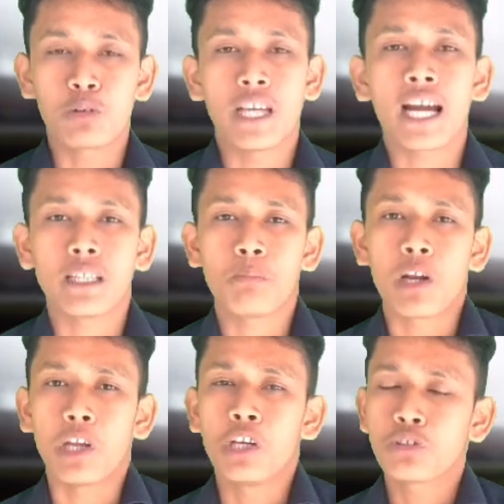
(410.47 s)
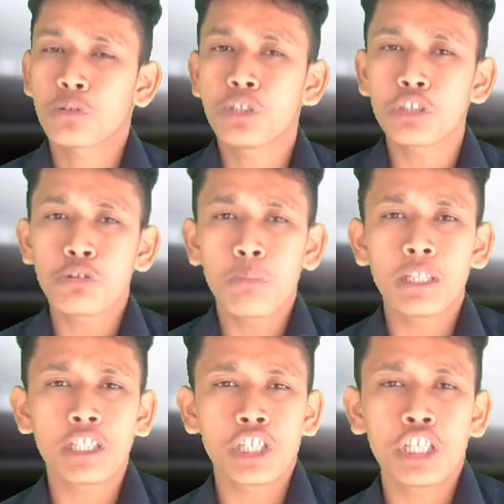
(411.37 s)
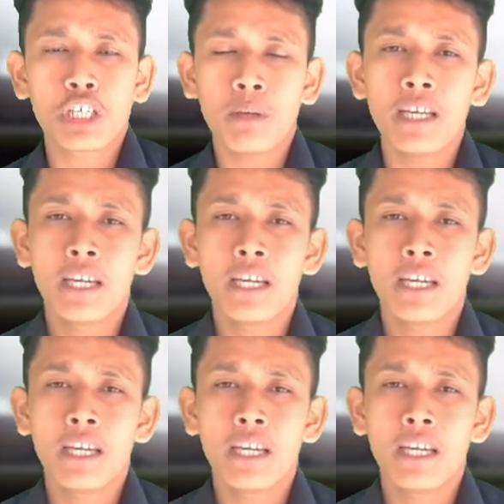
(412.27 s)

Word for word: মুখ দেখাতে পারে সো তৃতীয় বিদেশি হিসেবে